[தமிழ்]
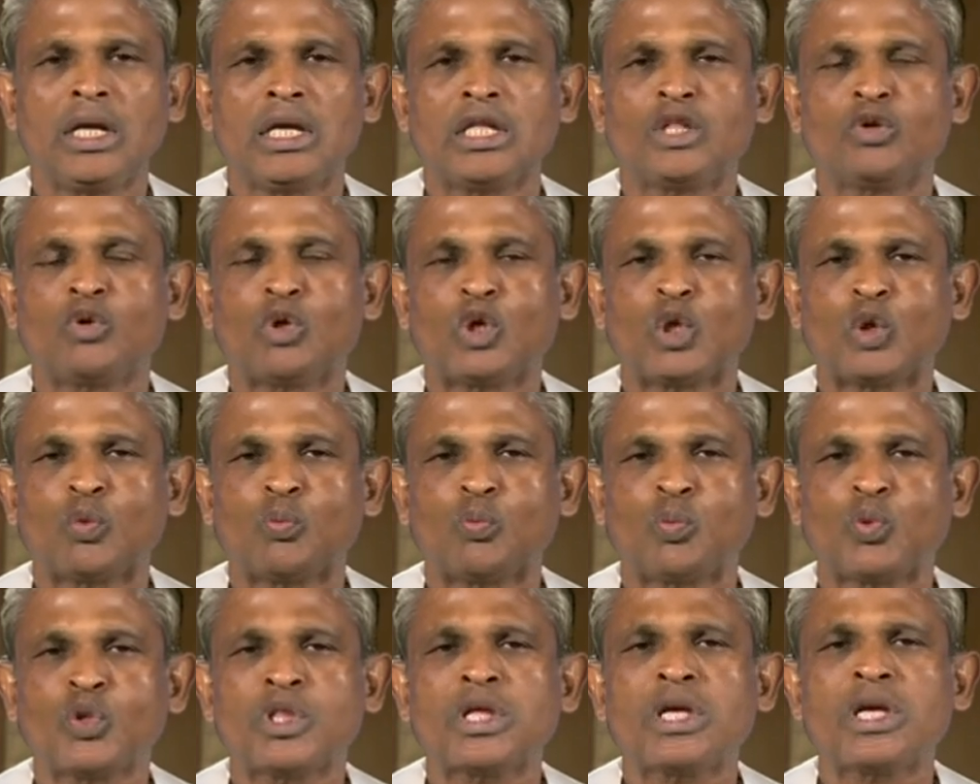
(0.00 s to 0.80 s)
இது ஒரு
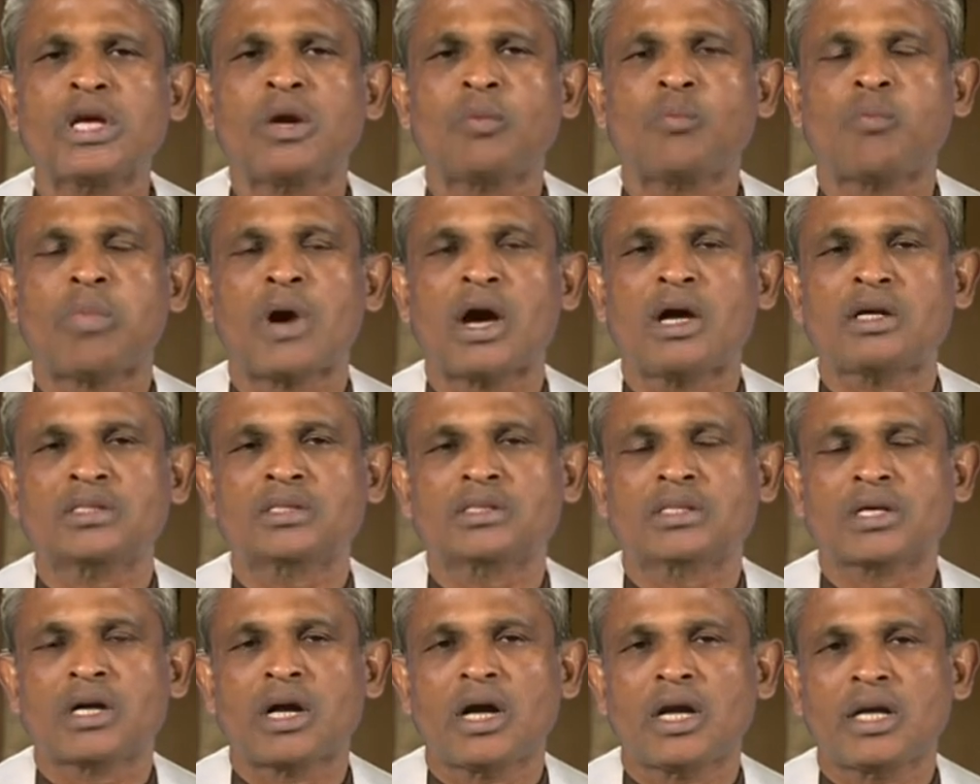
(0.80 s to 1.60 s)
புதிய
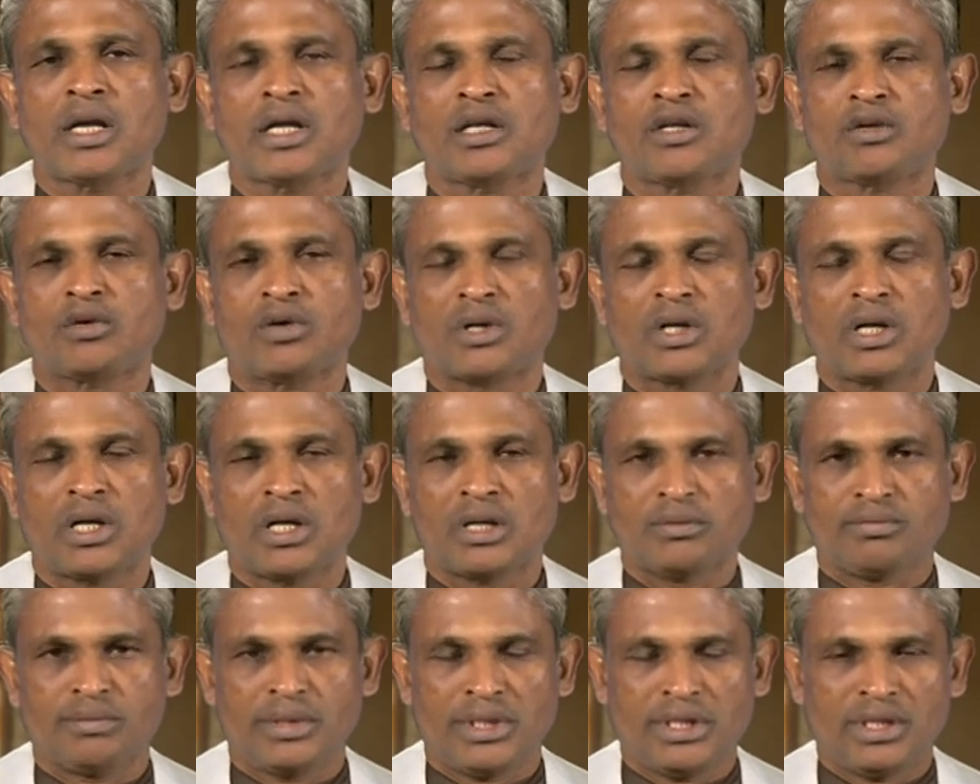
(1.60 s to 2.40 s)
பாஸ்கா என்று
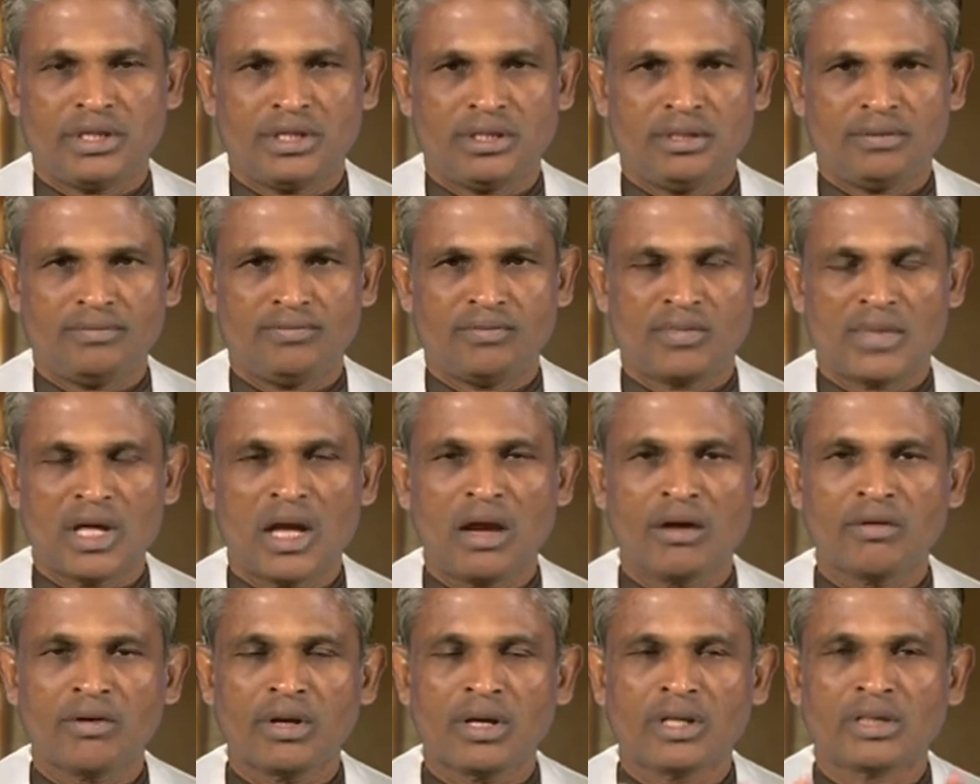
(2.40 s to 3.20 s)
கொண்டாடப்படுகிறது
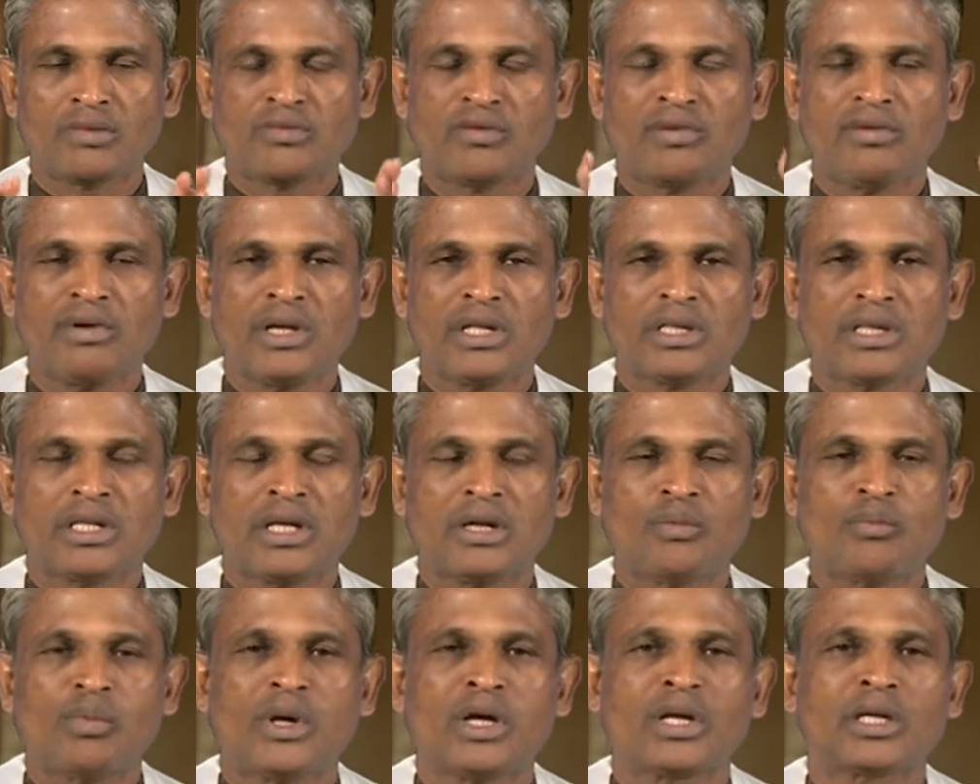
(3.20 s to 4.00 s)
அக்கைய
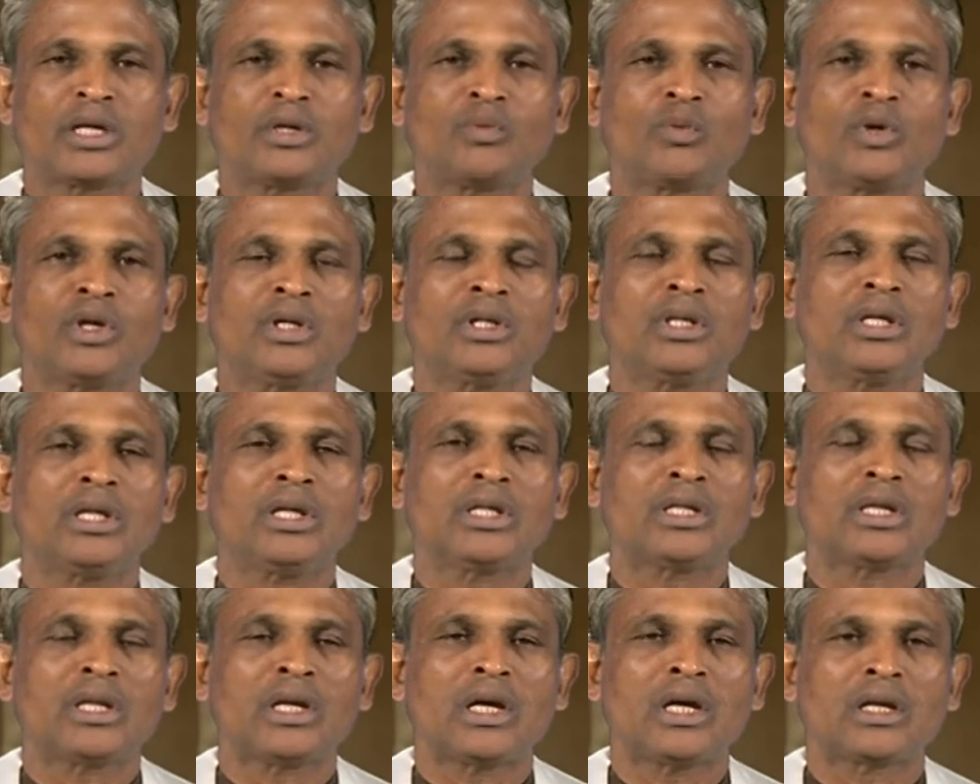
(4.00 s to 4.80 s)
விவிலியத்திலே பார்க்கின்ற பொழுது
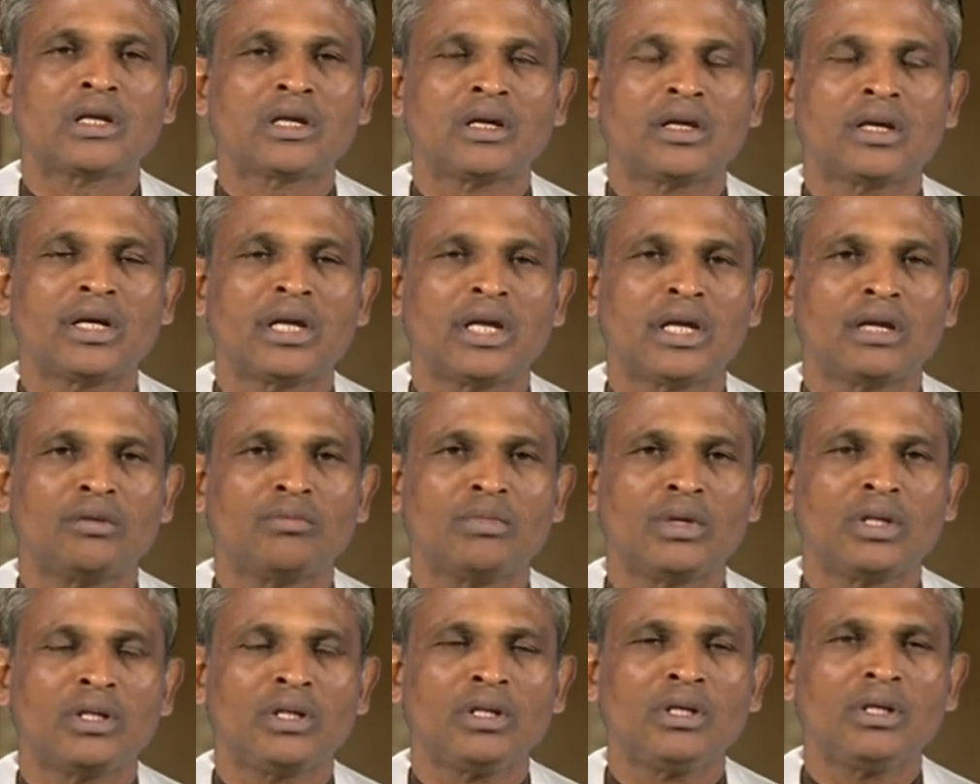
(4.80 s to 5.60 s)
இந்த நற்கருணை
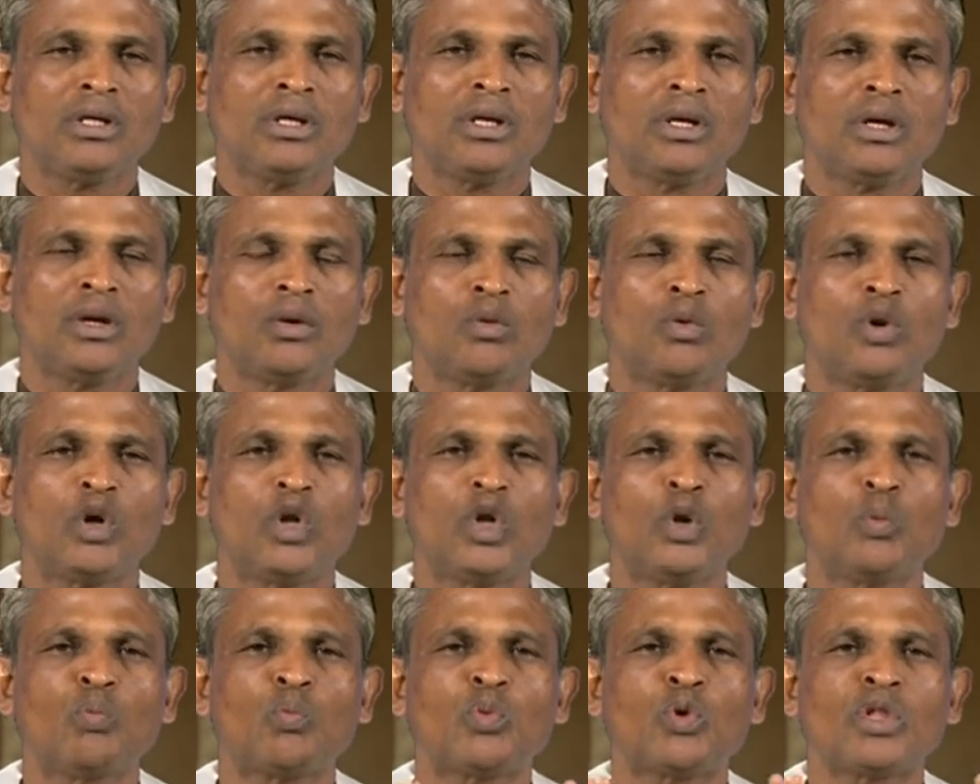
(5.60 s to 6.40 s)
என்பது
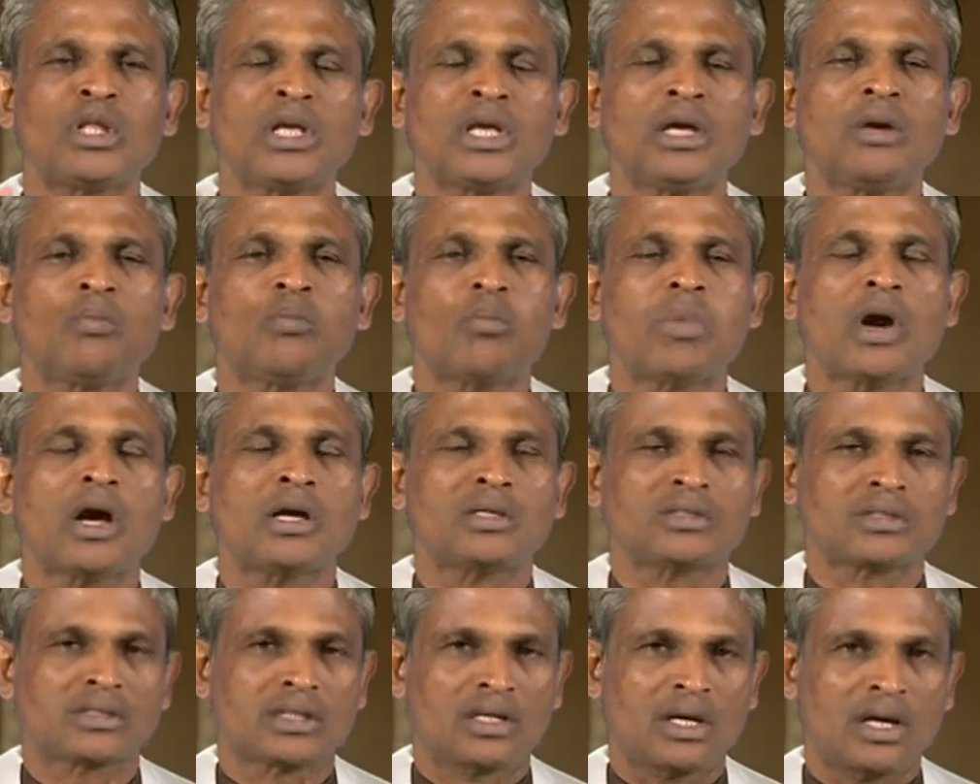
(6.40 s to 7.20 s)
ஒரு புதிய
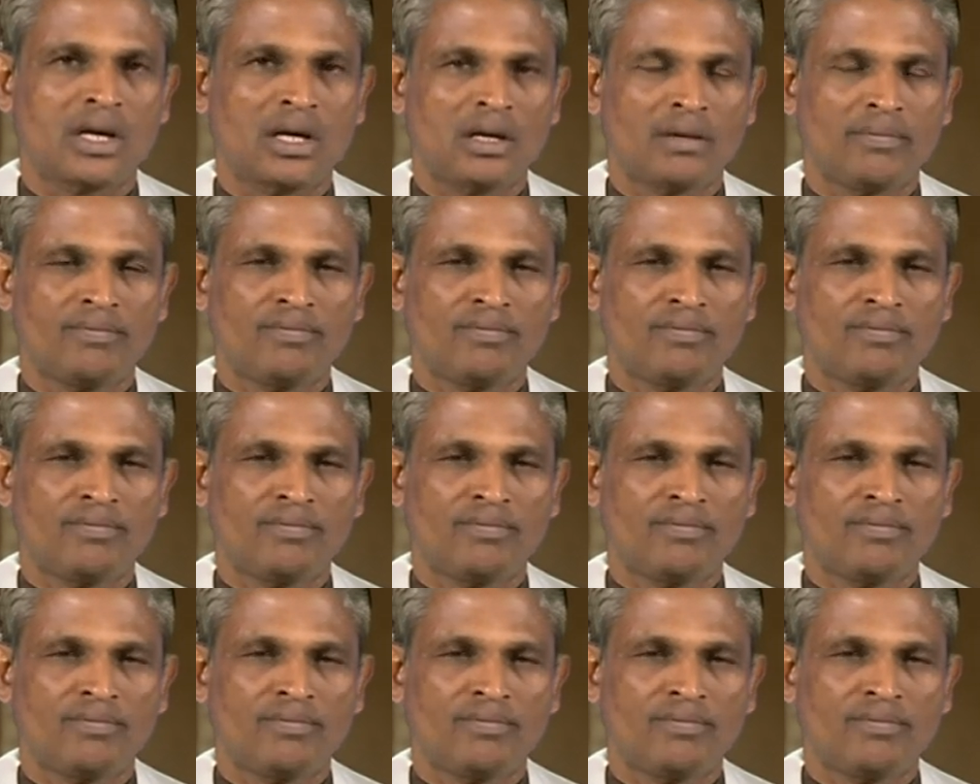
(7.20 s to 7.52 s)
பாஸ்கா